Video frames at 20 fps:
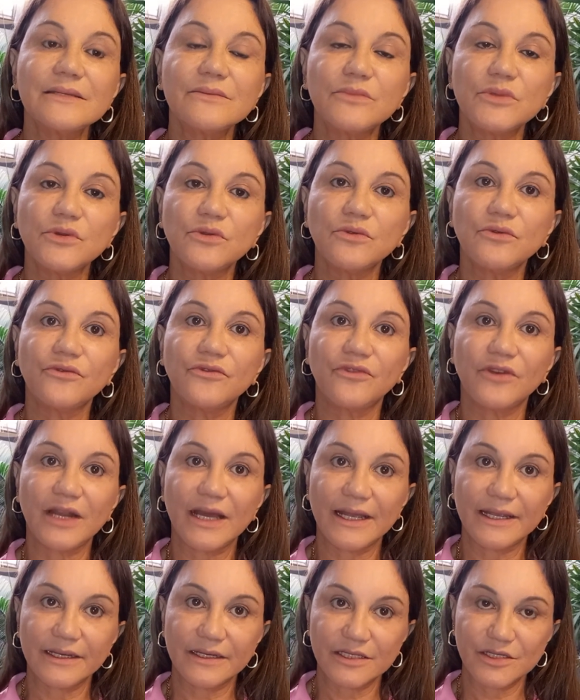mil
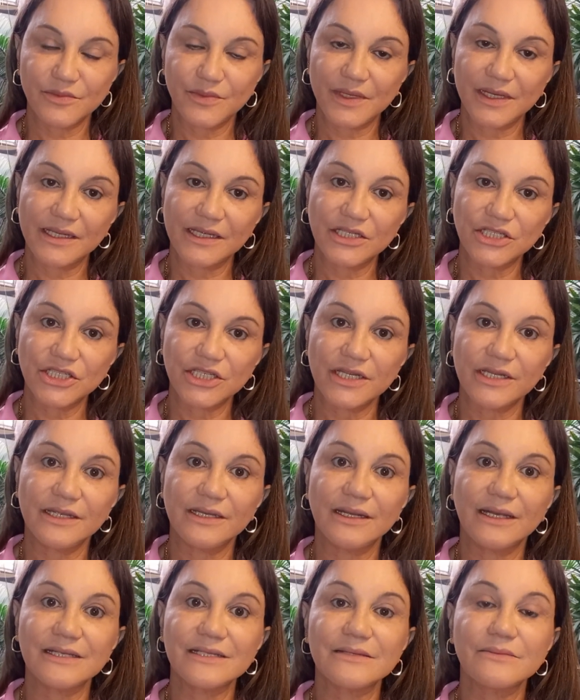flyers para que
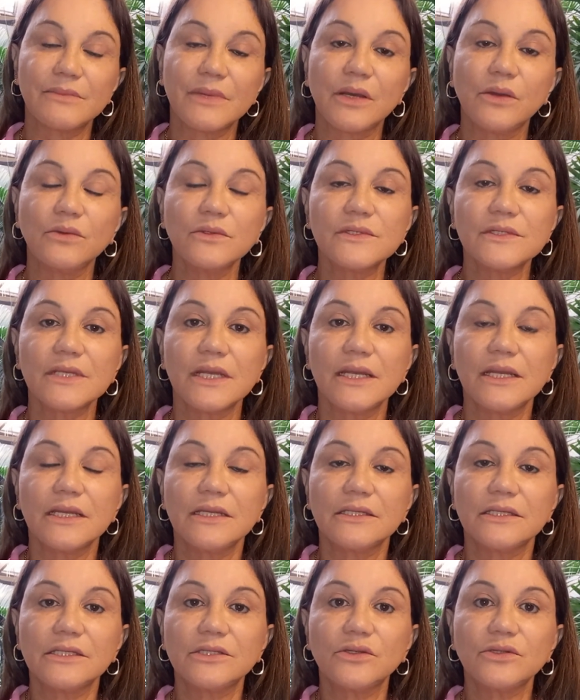cheguem nas mãos
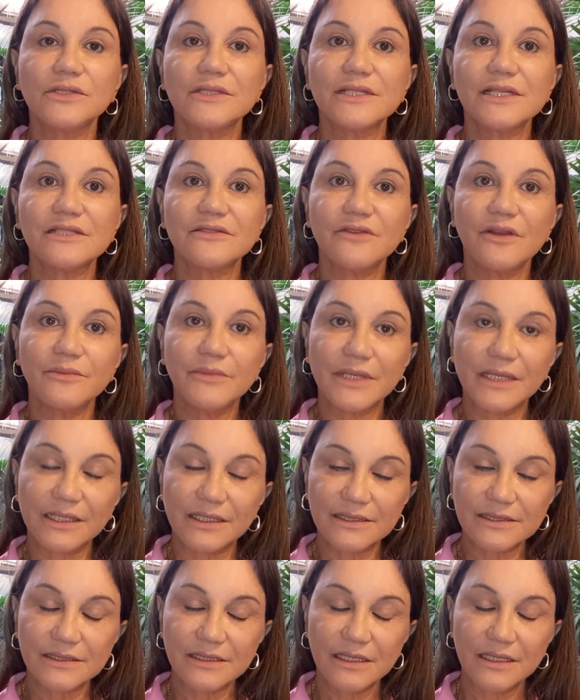de todas as
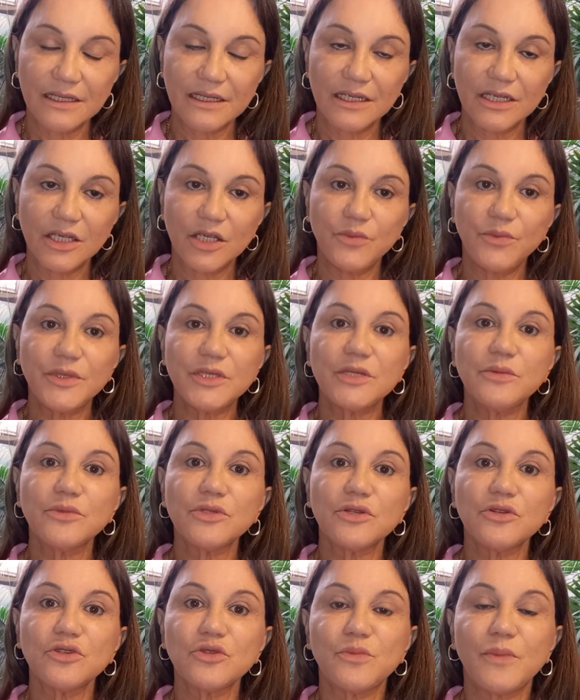famílias. E
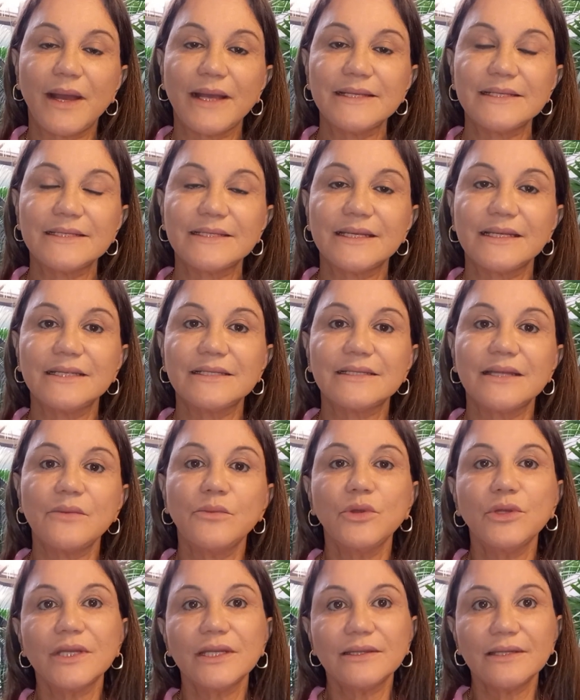pedimos aos pais que eles deem
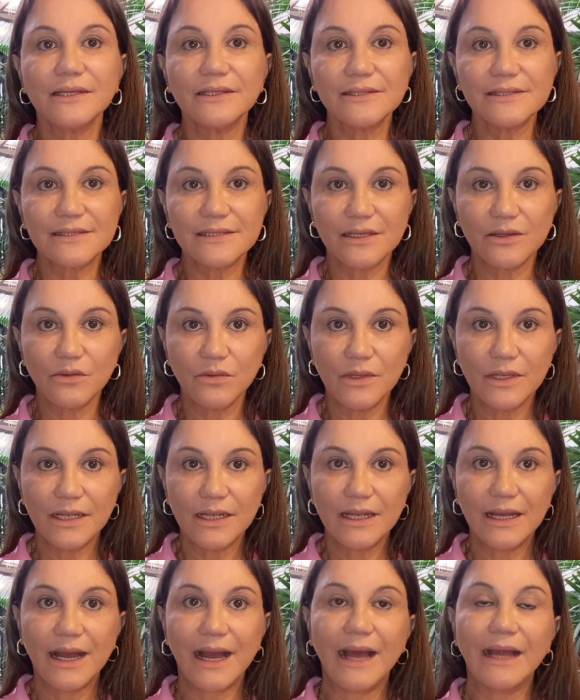muita atenção
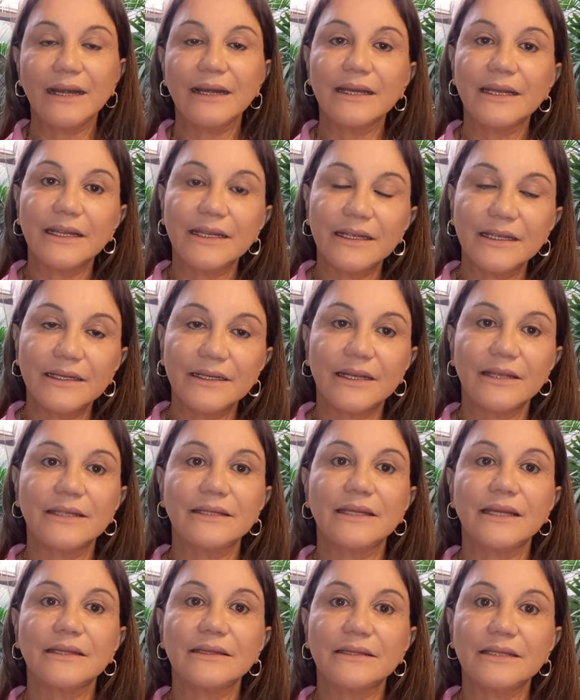a ler, a
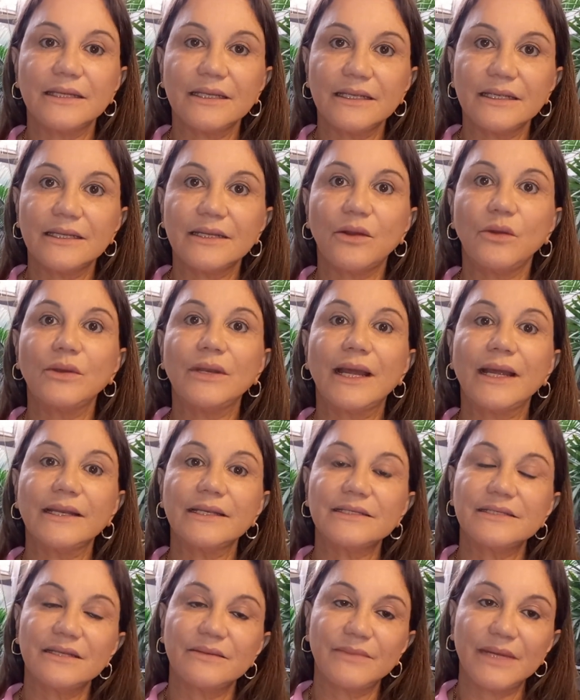entender, a
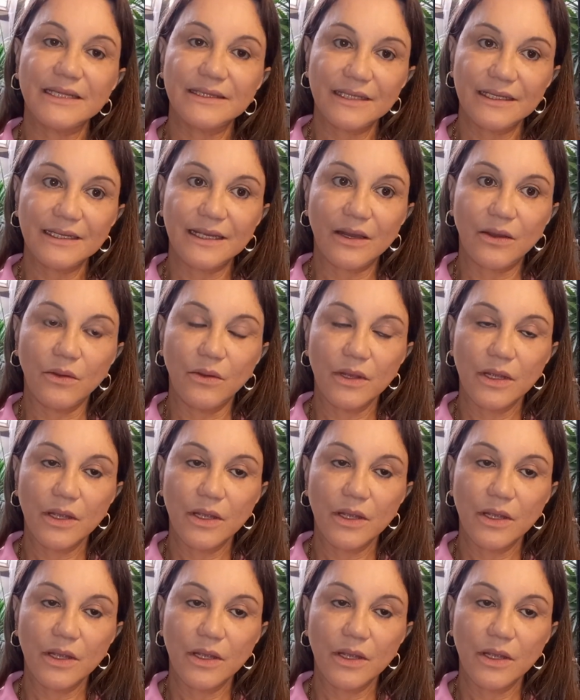olhar esse material,